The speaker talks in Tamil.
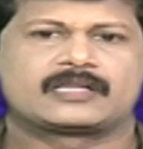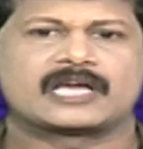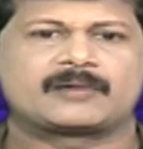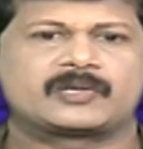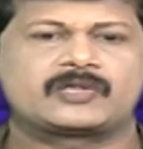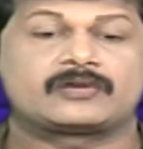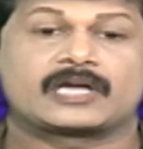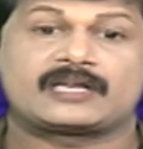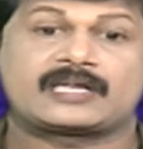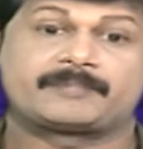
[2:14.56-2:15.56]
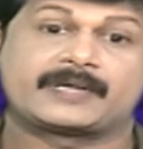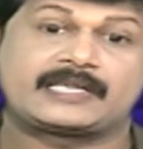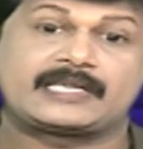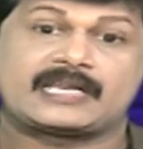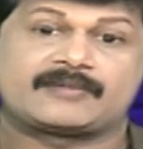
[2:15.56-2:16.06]
நாமளும் நன்னா
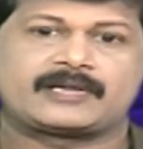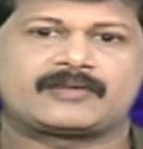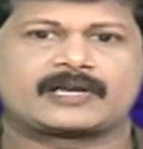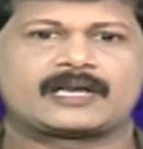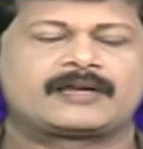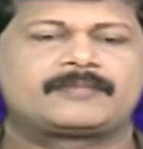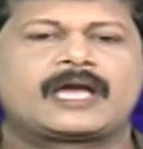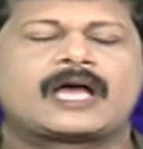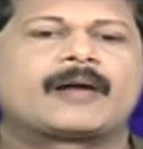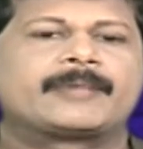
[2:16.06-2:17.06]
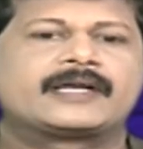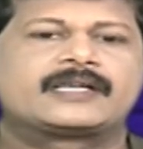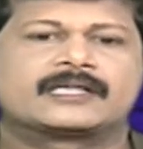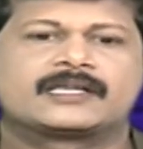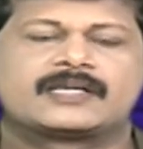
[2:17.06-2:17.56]
பெரிய லெவலில் வரலாம் அப்படின்ட்டு